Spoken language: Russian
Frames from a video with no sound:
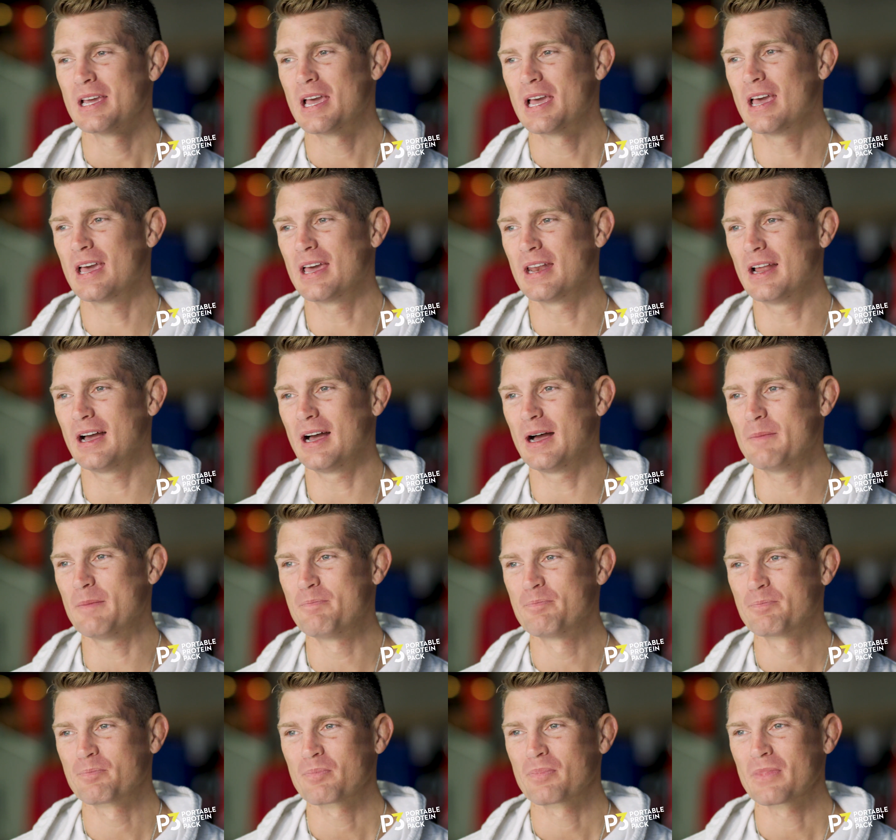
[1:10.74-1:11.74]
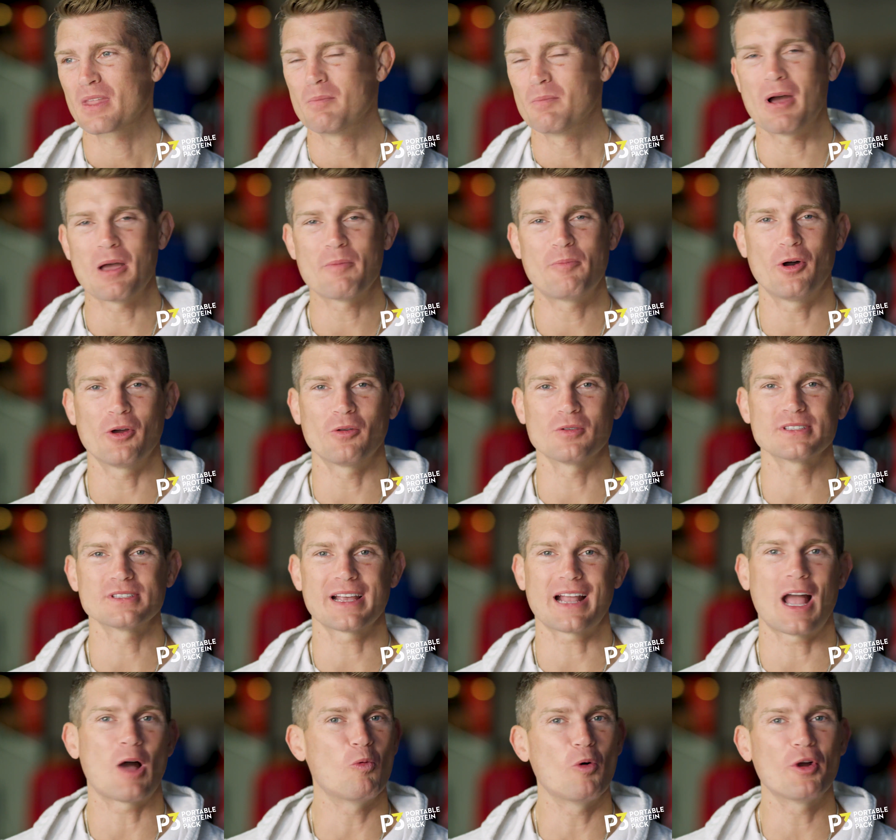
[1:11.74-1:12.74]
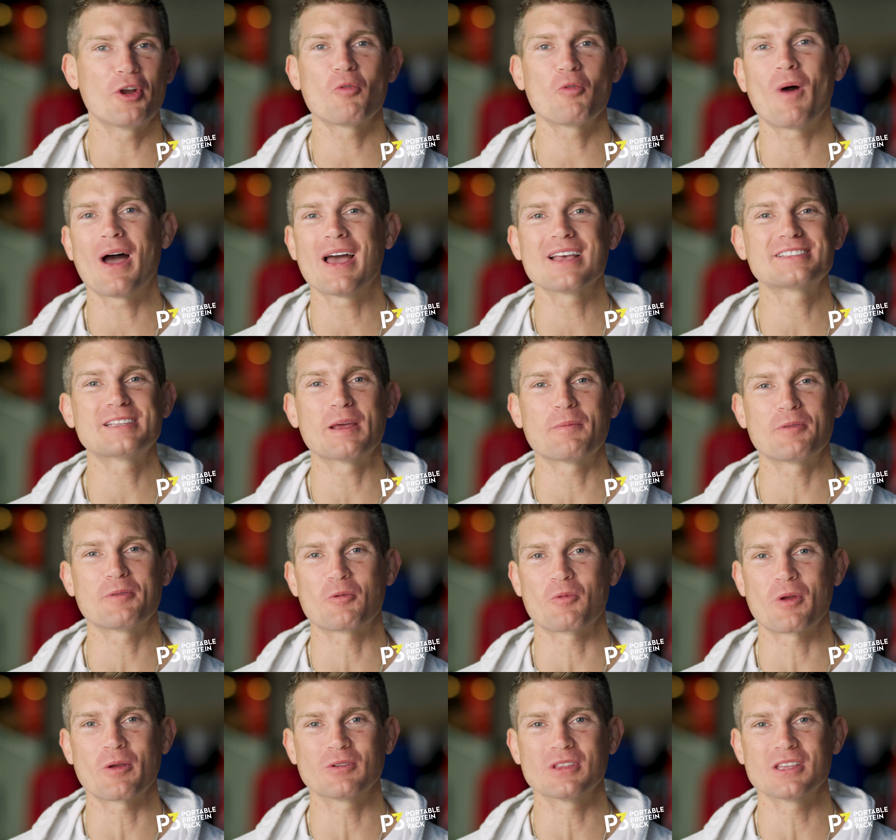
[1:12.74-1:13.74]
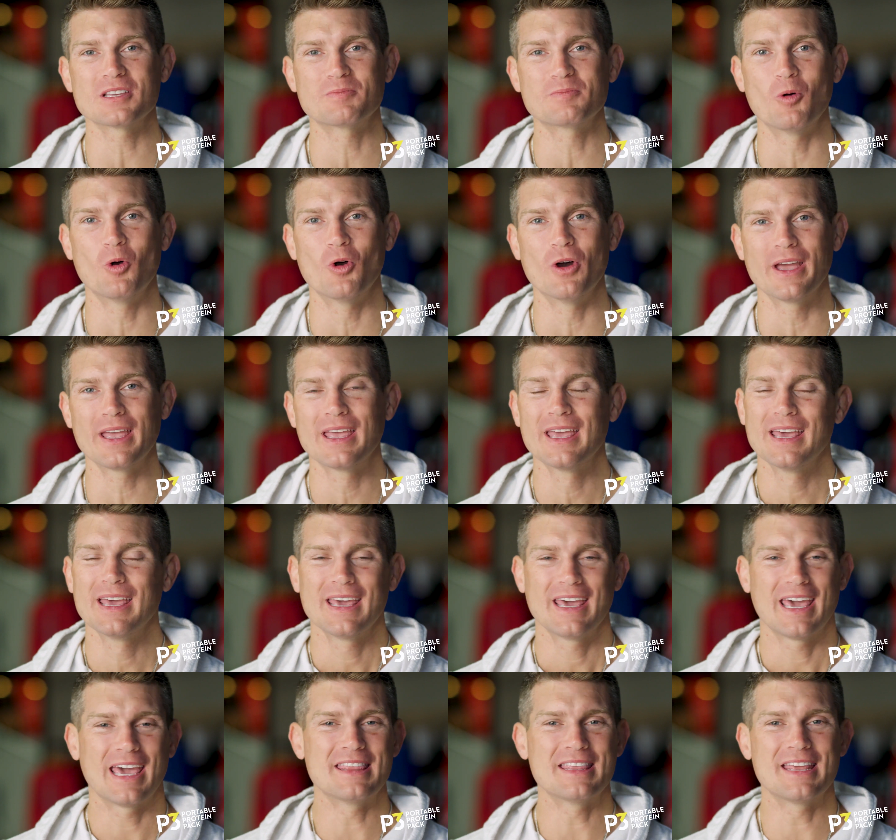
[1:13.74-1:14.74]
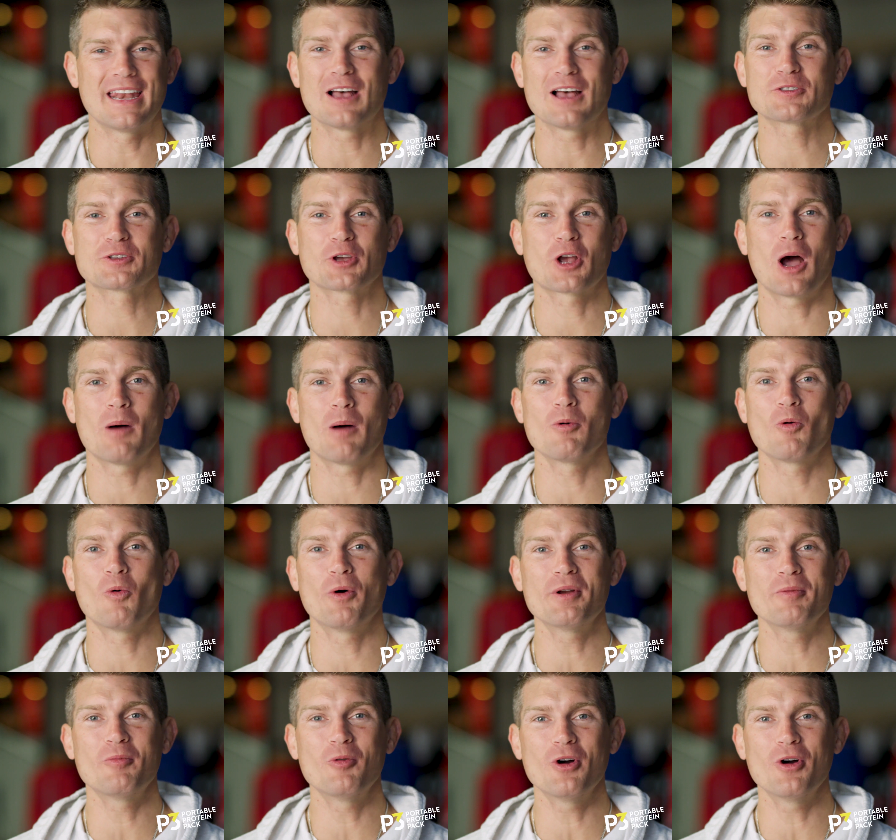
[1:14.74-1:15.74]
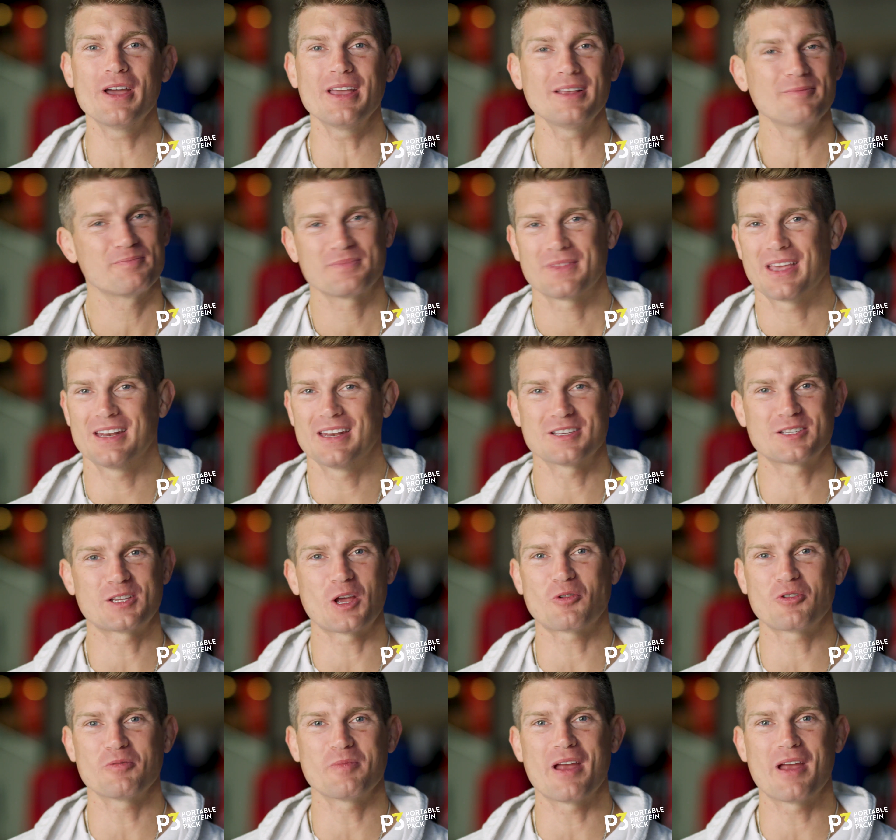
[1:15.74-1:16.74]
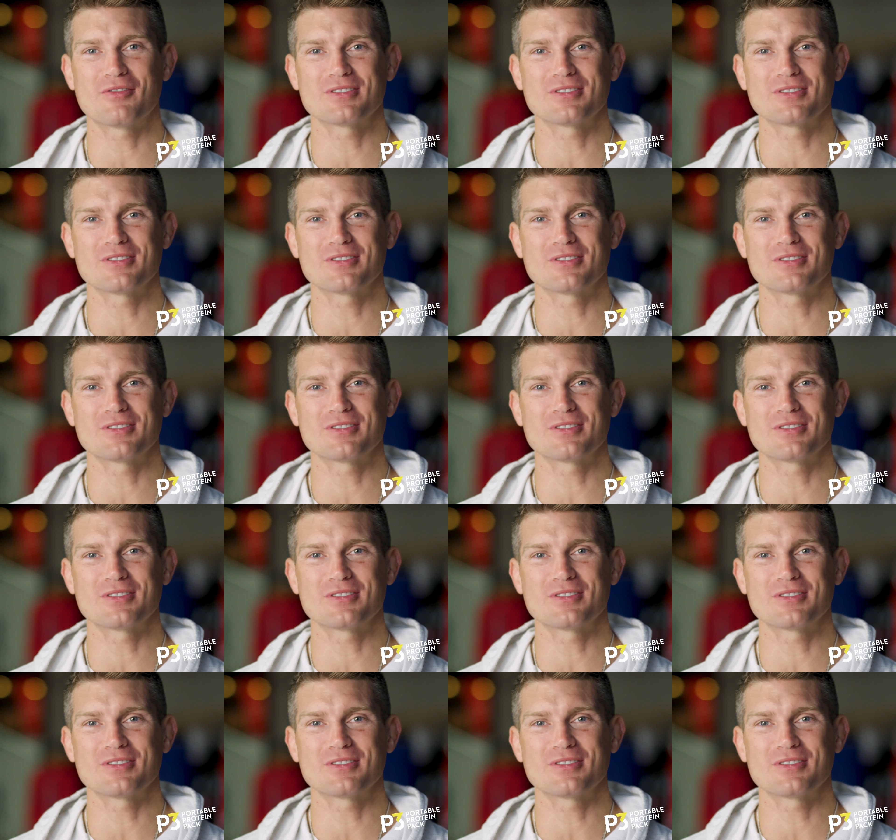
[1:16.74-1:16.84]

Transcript: И uh, оппонент такой, «Зачем я вообще вышел против этого паренька?» На что анонсер сказал, «Это Вандербой, с тех пор меня так